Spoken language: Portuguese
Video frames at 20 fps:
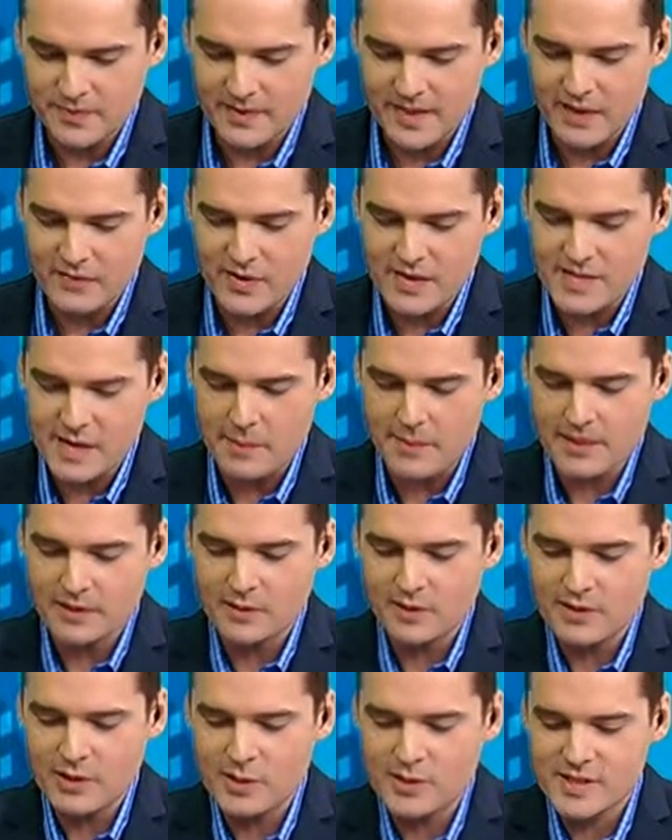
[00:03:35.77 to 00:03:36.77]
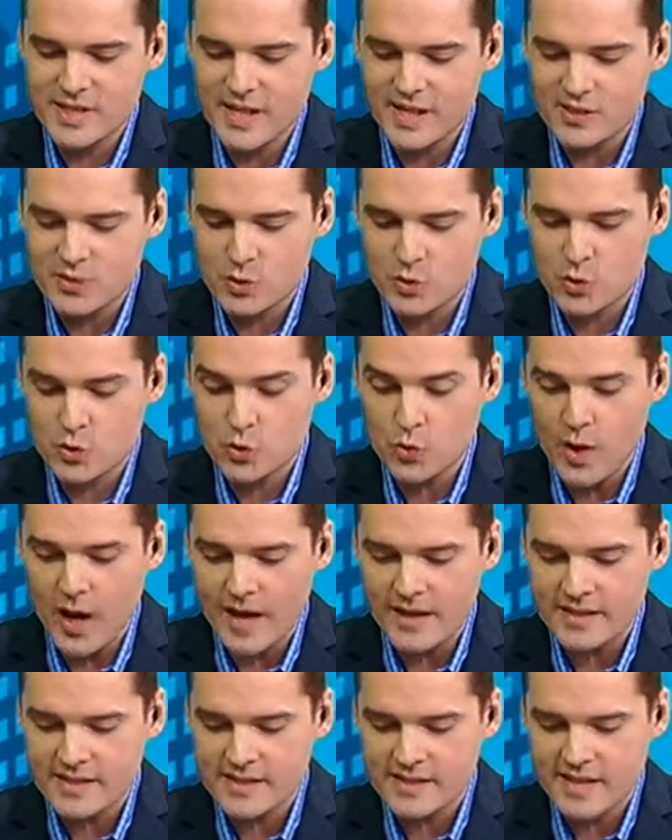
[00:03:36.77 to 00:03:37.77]
Quem faz a pergunta é o Sérgio
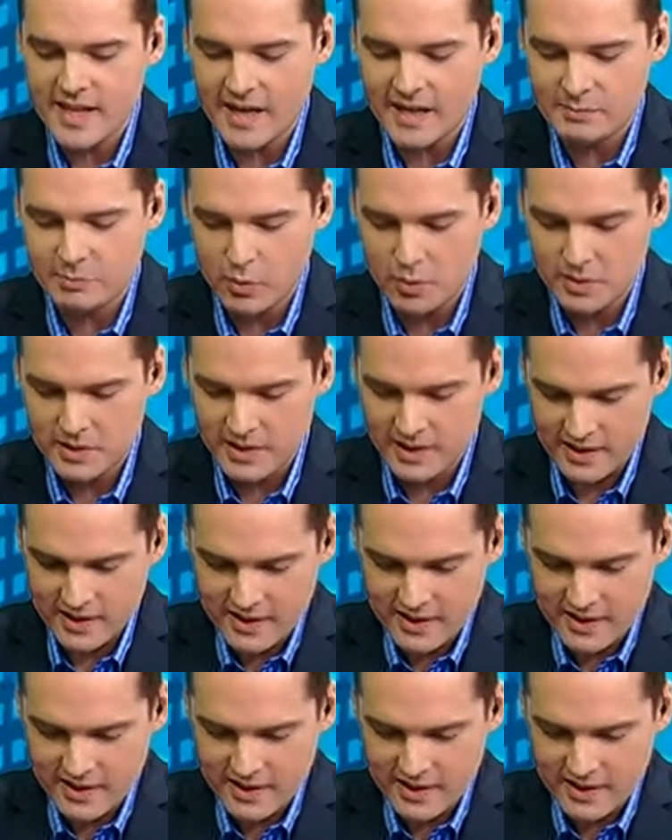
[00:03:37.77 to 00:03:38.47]
Soares, da República,